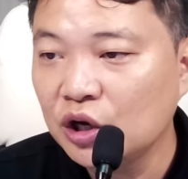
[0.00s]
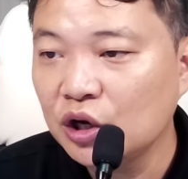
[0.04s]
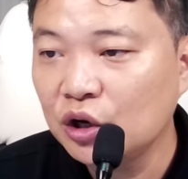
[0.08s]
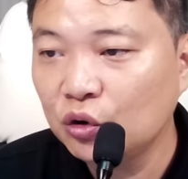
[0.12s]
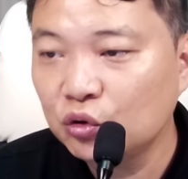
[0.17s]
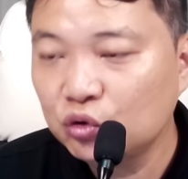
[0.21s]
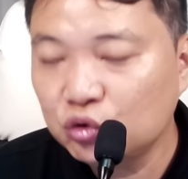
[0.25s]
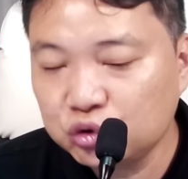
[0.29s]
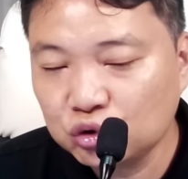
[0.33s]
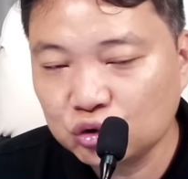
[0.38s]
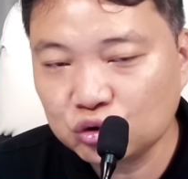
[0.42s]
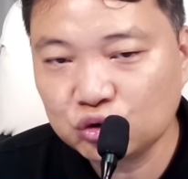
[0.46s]

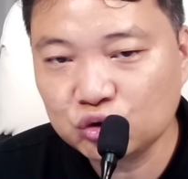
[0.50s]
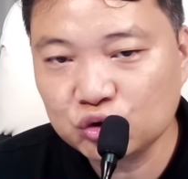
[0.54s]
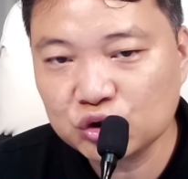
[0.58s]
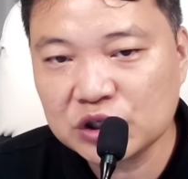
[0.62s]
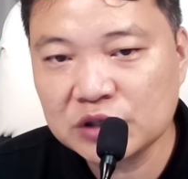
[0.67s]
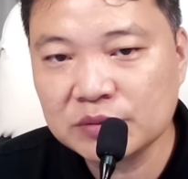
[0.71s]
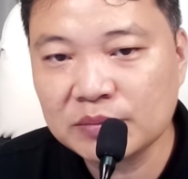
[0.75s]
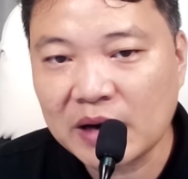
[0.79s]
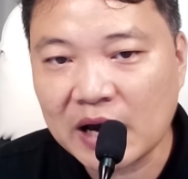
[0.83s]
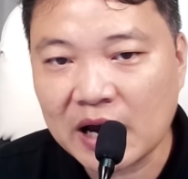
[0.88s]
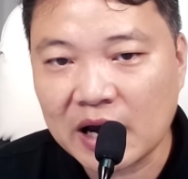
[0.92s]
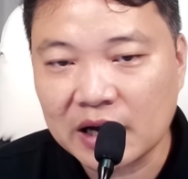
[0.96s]

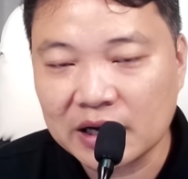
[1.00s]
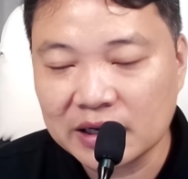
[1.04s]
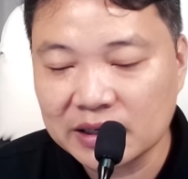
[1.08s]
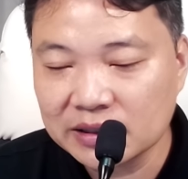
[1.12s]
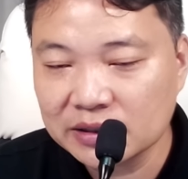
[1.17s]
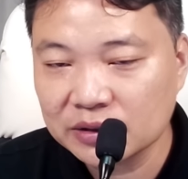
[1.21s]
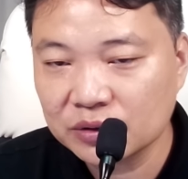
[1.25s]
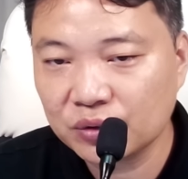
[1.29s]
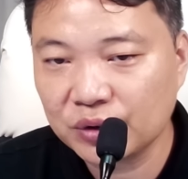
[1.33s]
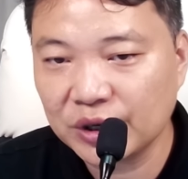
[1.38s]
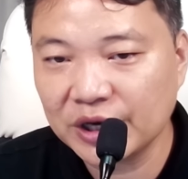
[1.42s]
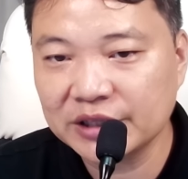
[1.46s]
후쿠시마
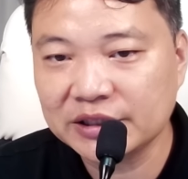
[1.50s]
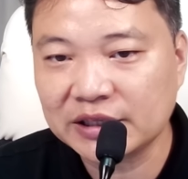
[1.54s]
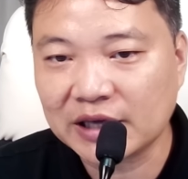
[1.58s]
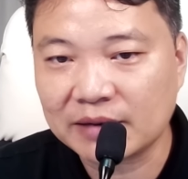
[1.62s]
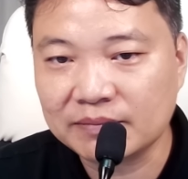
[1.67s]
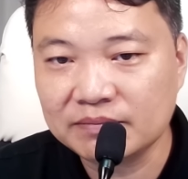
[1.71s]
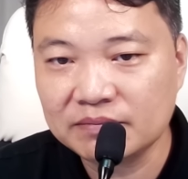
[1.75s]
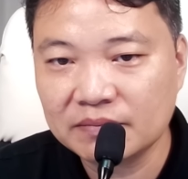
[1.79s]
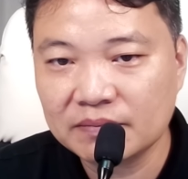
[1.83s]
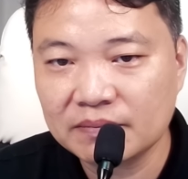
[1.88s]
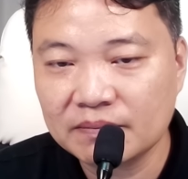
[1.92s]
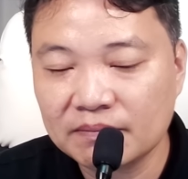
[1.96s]
괴담
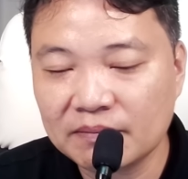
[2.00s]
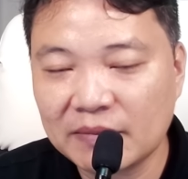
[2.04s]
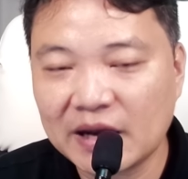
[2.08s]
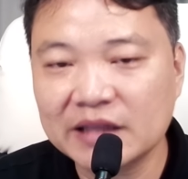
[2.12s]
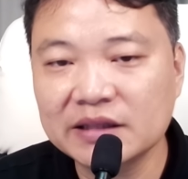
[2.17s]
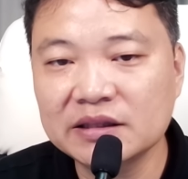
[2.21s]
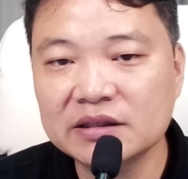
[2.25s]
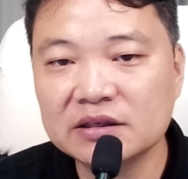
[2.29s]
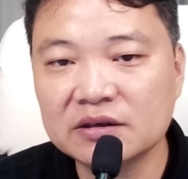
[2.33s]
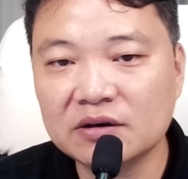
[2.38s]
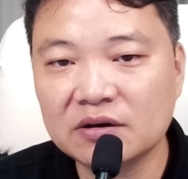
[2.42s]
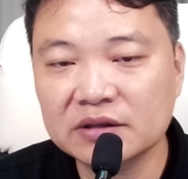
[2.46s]

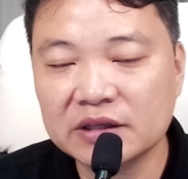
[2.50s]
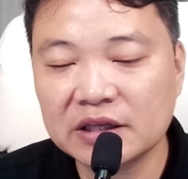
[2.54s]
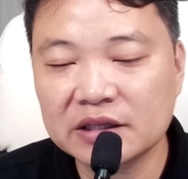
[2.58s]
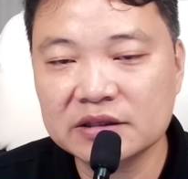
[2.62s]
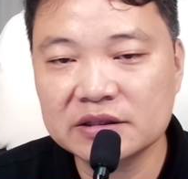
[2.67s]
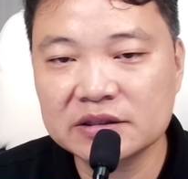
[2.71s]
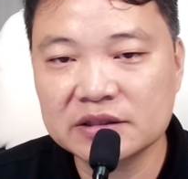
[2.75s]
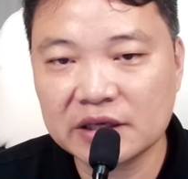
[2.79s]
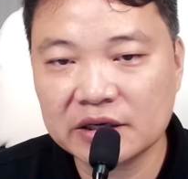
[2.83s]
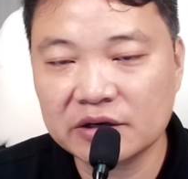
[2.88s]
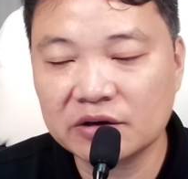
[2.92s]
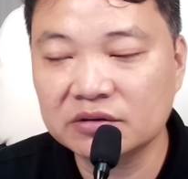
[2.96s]
만들어내는
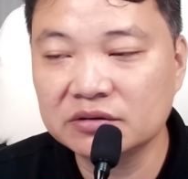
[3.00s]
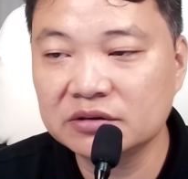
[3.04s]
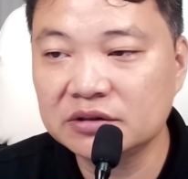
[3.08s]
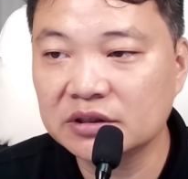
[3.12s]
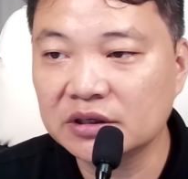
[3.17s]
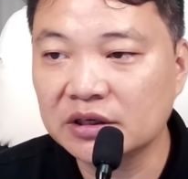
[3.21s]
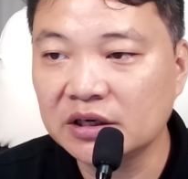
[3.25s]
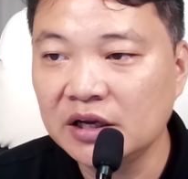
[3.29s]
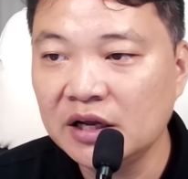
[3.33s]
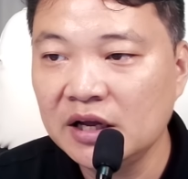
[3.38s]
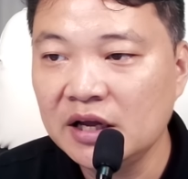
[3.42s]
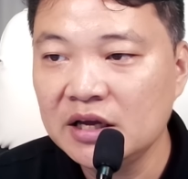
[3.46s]
세력들
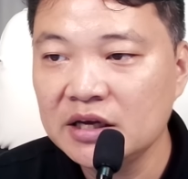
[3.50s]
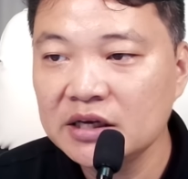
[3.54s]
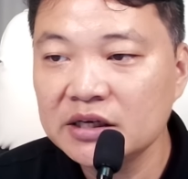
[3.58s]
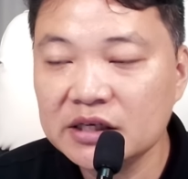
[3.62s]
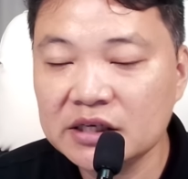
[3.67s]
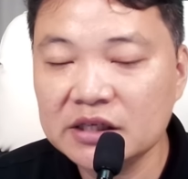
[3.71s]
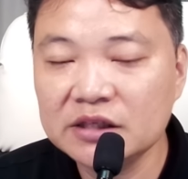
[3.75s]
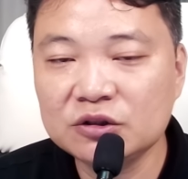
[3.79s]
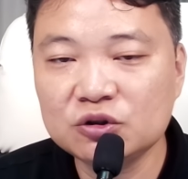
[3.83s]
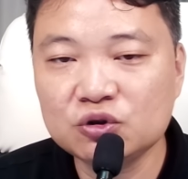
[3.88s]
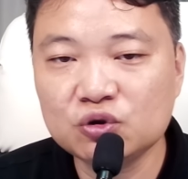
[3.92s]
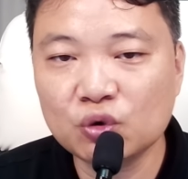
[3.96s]

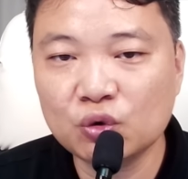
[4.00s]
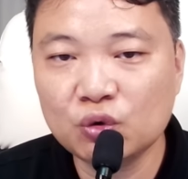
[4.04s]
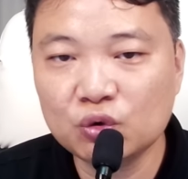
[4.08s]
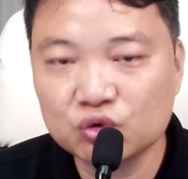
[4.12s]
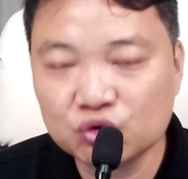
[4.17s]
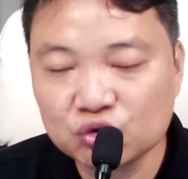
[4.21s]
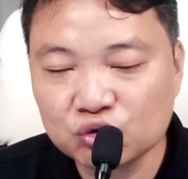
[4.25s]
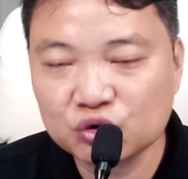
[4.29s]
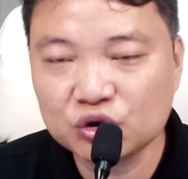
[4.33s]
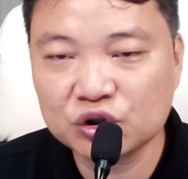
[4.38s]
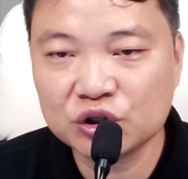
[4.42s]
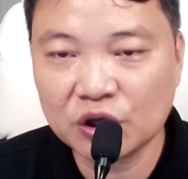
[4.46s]
1조
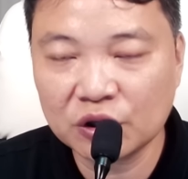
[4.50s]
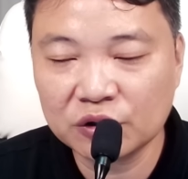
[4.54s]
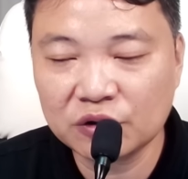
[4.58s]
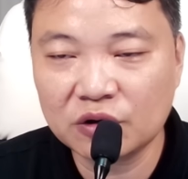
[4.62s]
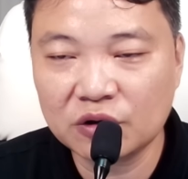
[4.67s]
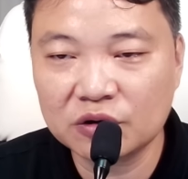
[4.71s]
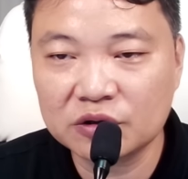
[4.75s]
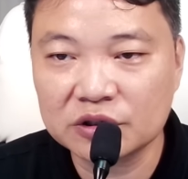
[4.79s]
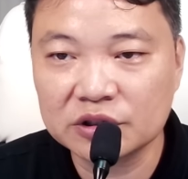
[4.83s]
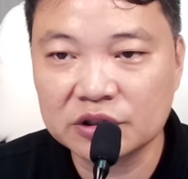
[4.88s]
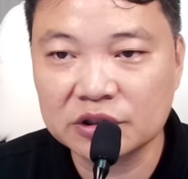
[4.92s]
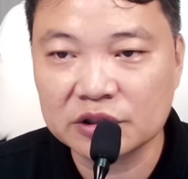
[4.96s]

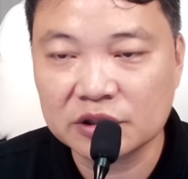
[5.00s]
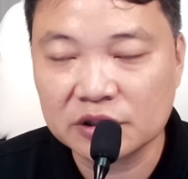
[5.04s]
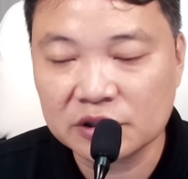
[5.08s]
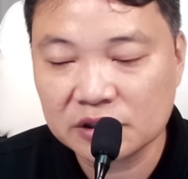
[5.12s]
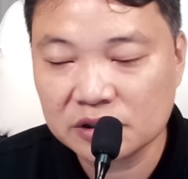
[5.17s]
6천억을